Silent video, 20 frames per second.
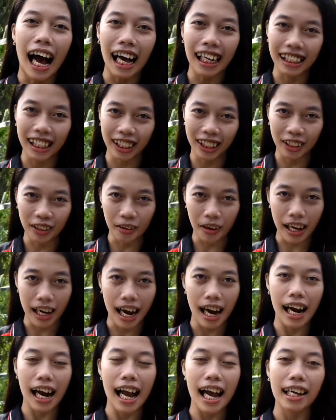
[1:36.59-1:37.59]
at ito
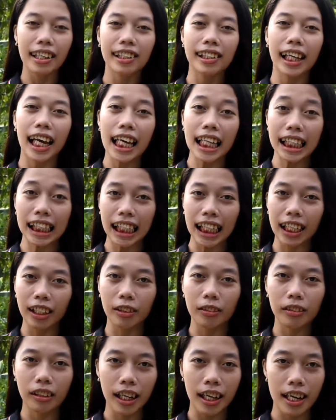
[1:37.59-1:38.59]
ay ang SK
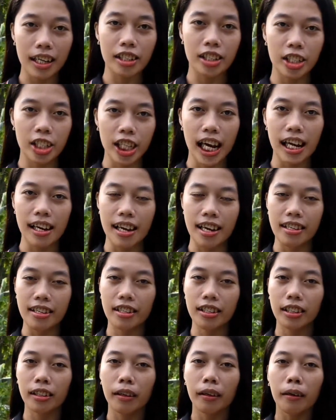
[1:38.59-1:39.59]
TikTok Health
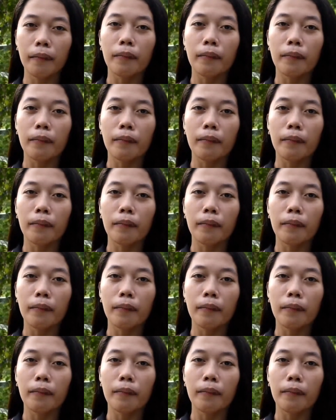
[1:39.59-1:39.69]
Challenge.